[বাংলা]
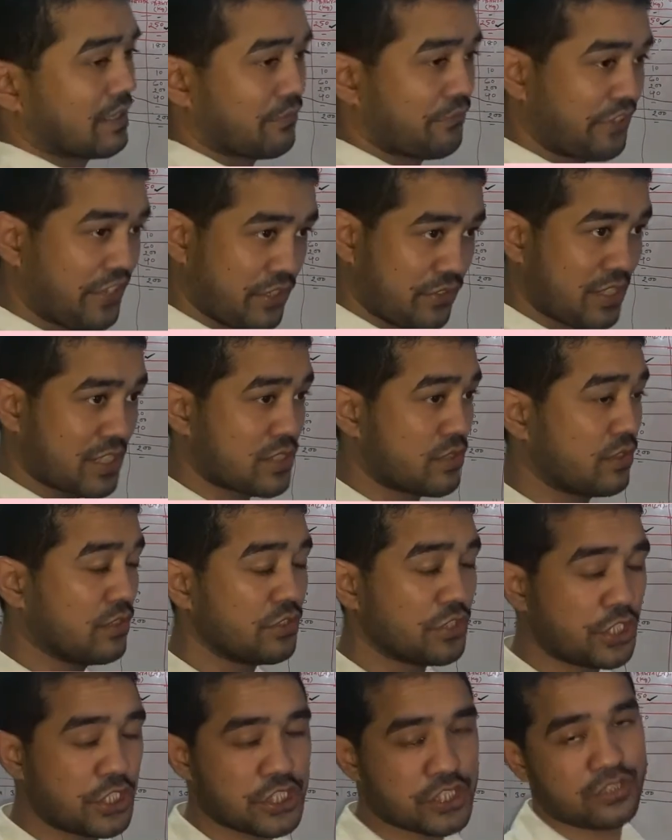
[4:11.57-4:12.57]
ফেরত আসলো
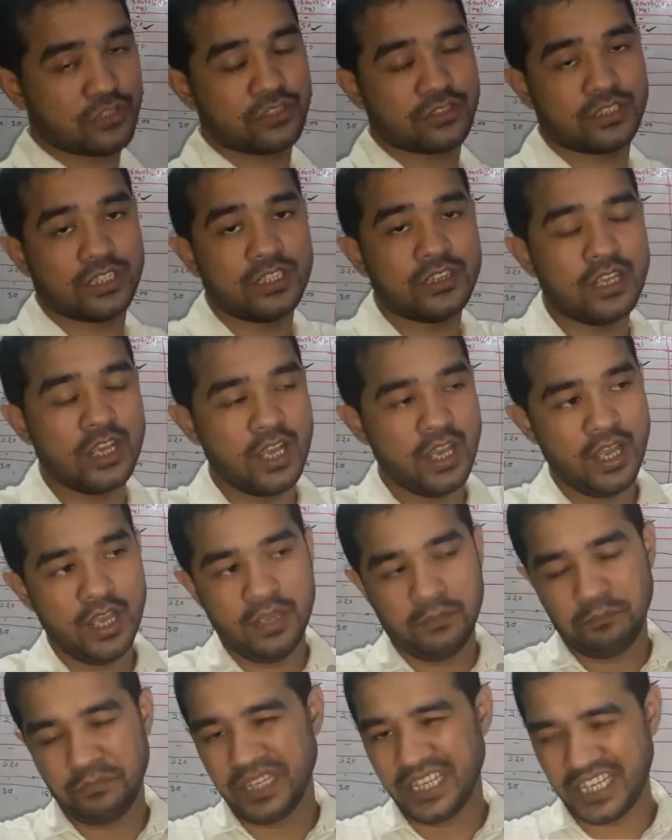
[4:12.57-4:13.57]
তিরিশ টন অর্থাৎ
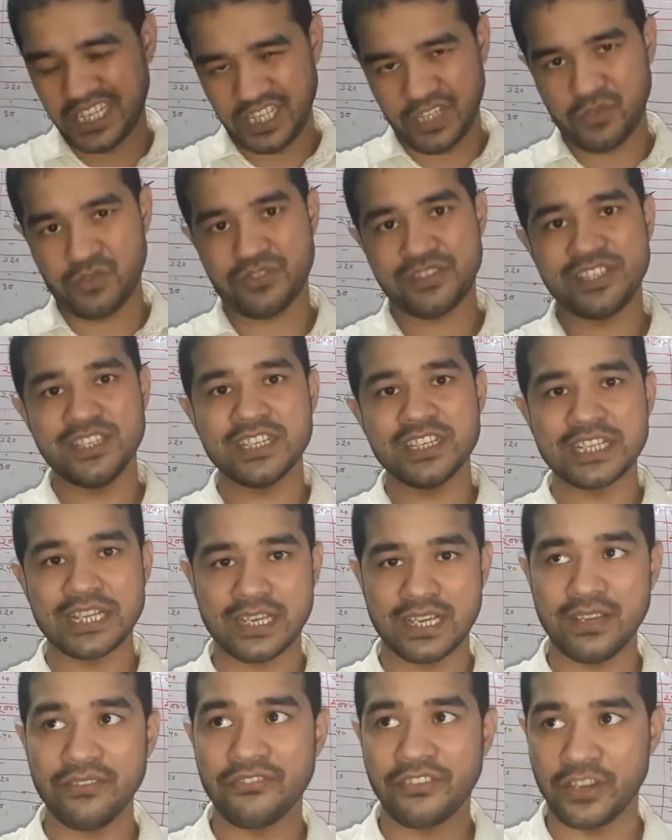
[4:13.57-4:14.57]
বিক্রি করছে
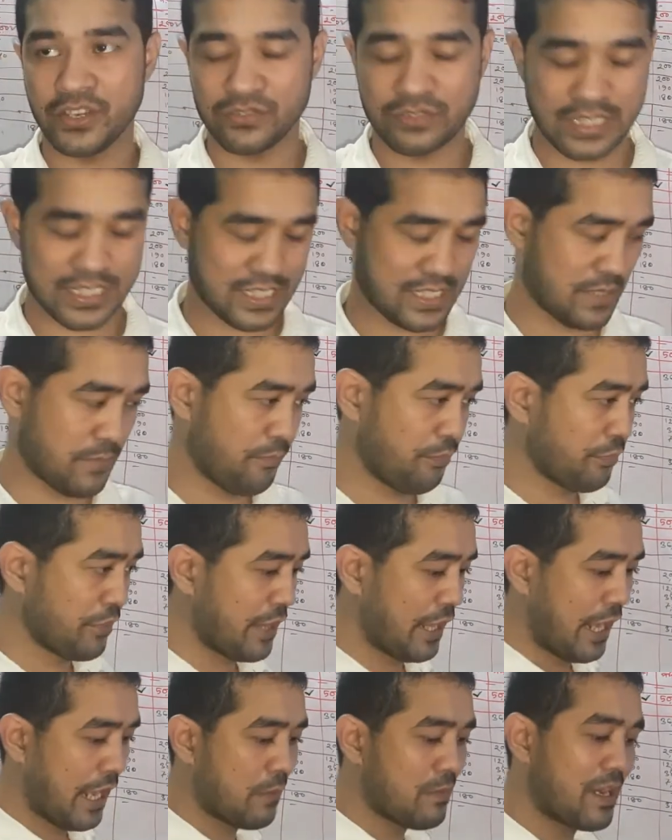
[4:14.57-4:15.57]
সেটা ফেরত আসছে
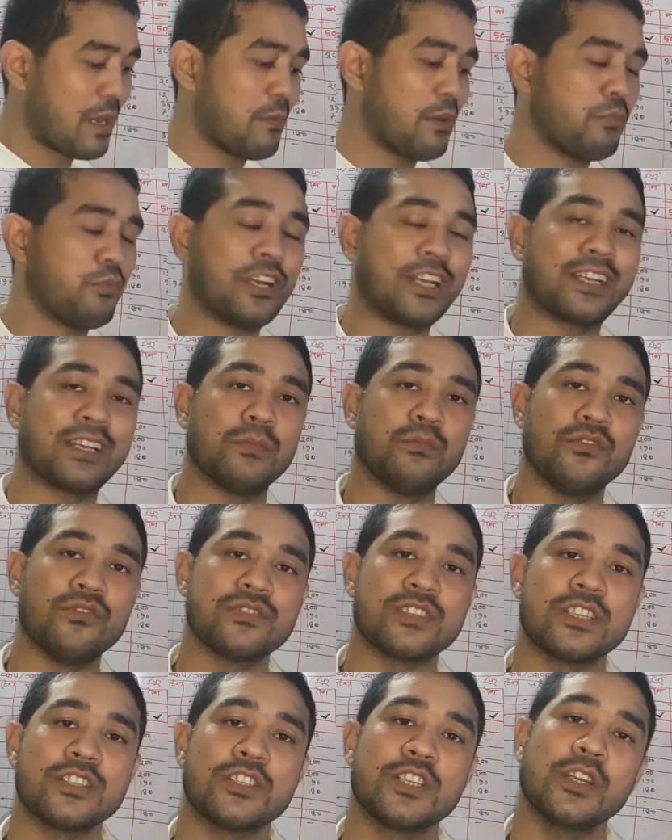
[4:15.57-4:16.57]
এবার আমার পরীক্ষা
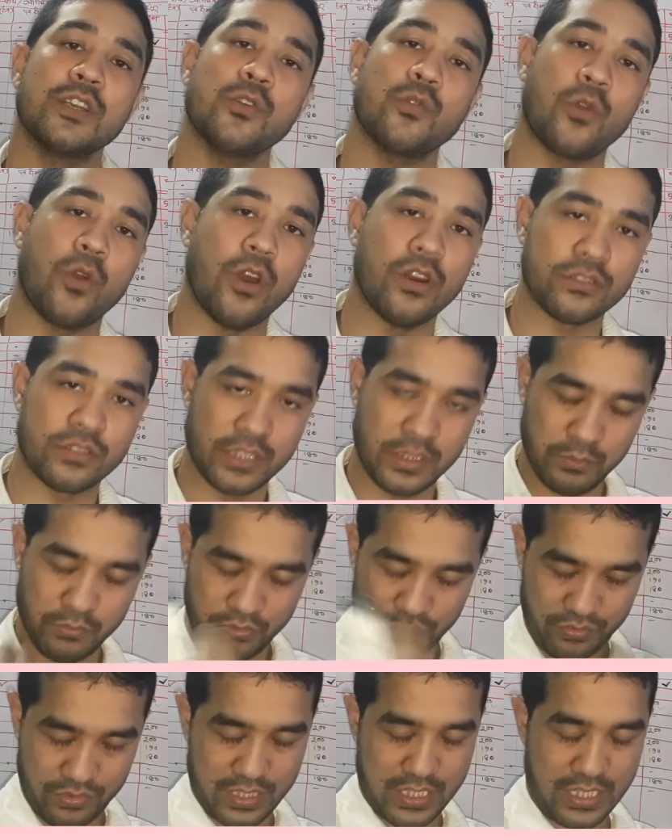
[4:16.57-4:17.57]
বলছে যে কতে
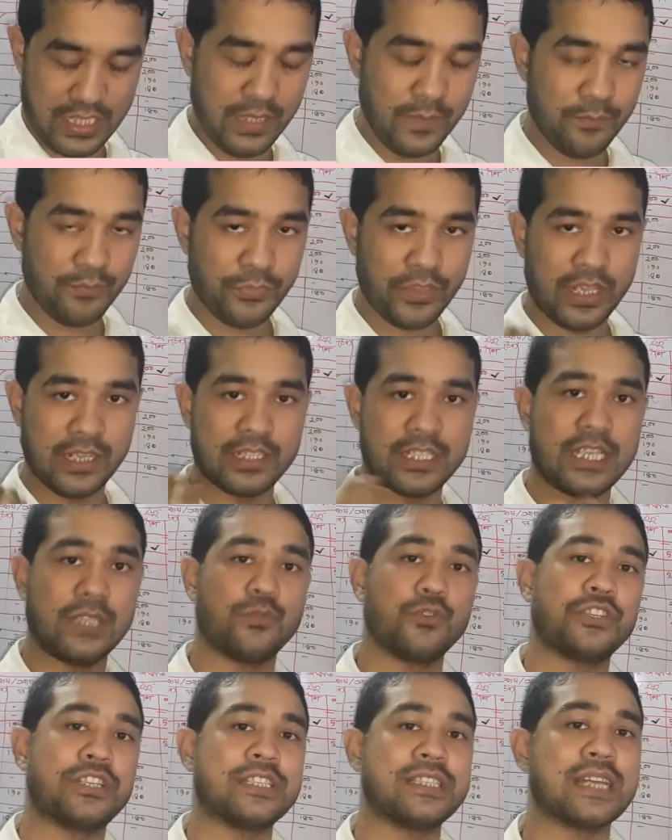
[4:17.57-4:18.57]
বলছে যে
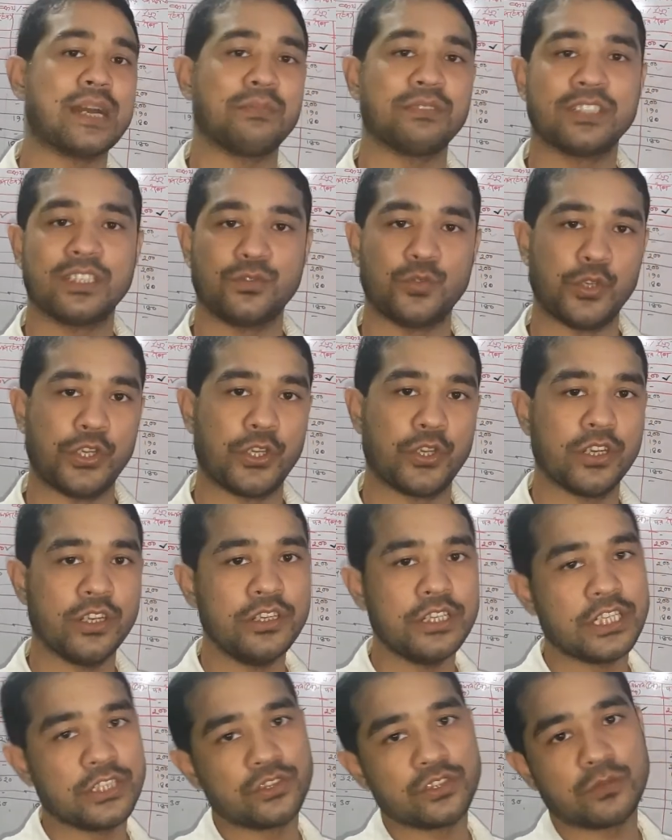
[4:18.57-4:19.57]
দুটি চাবদা তৈরি করা
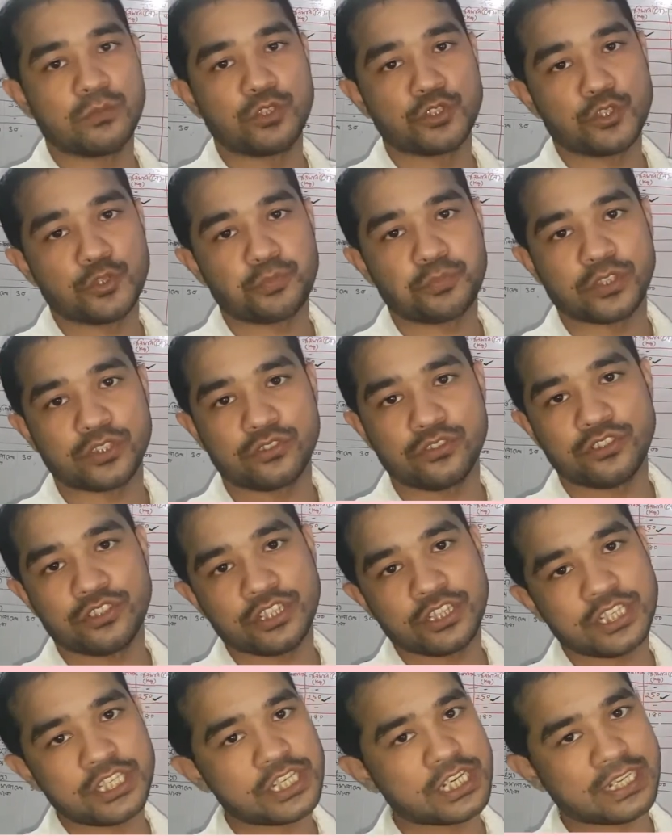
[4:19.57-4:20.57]
নিত্য মজুদ
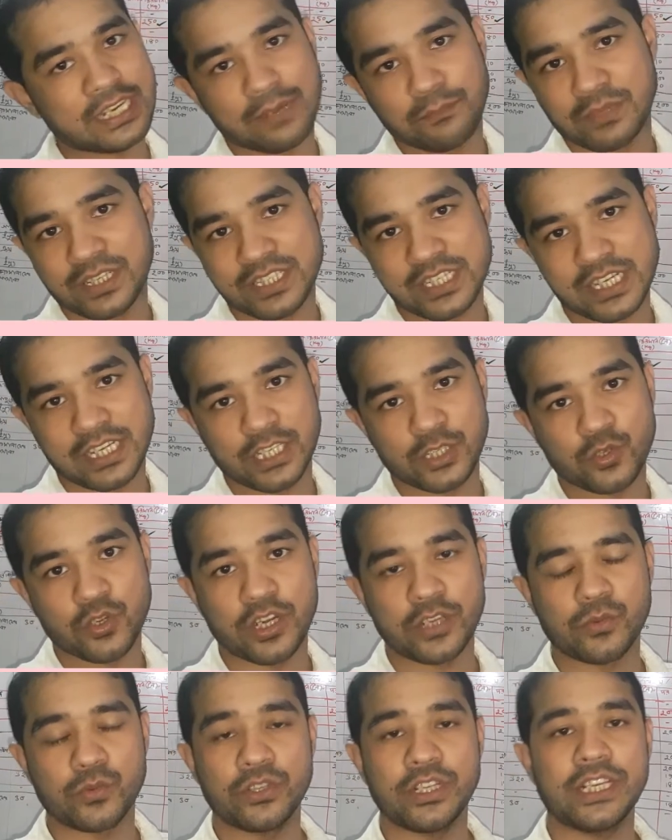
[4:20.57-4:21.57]
পদ্ধতিতে সেটা আমরা জানি
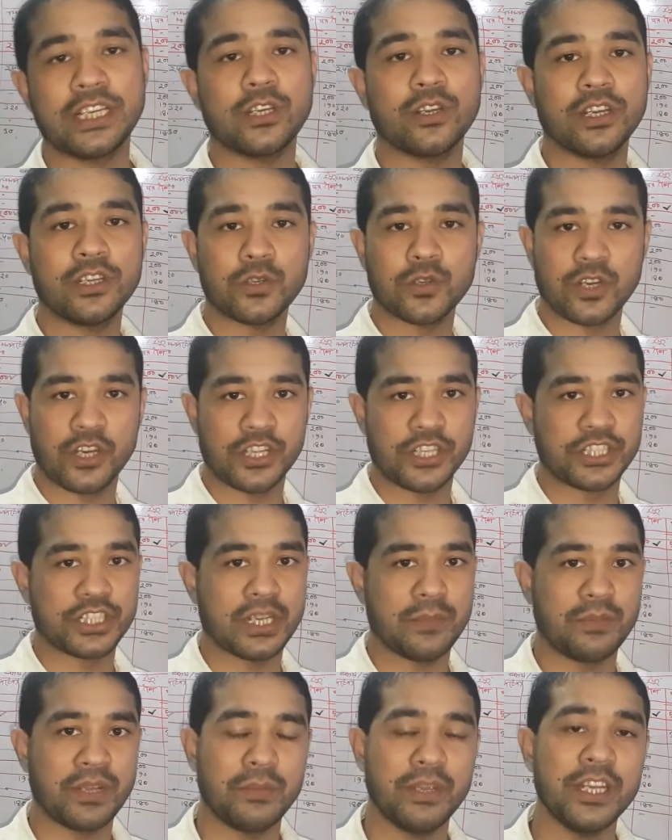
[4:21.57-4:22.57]
ক্রয় করলে কি হয় ক্রয় হিসাব
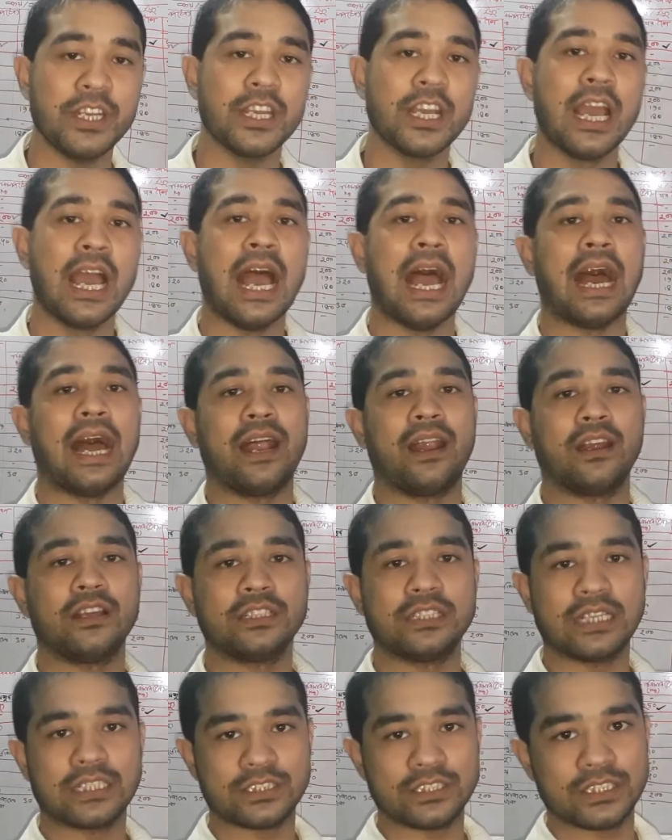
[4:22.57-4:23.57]
ডেবিট
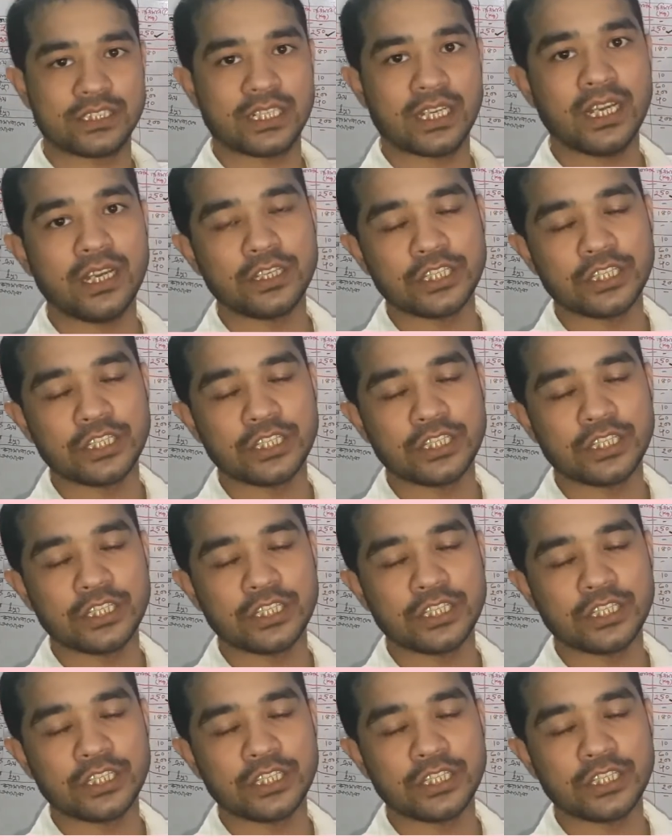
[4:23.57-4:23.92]
যেটা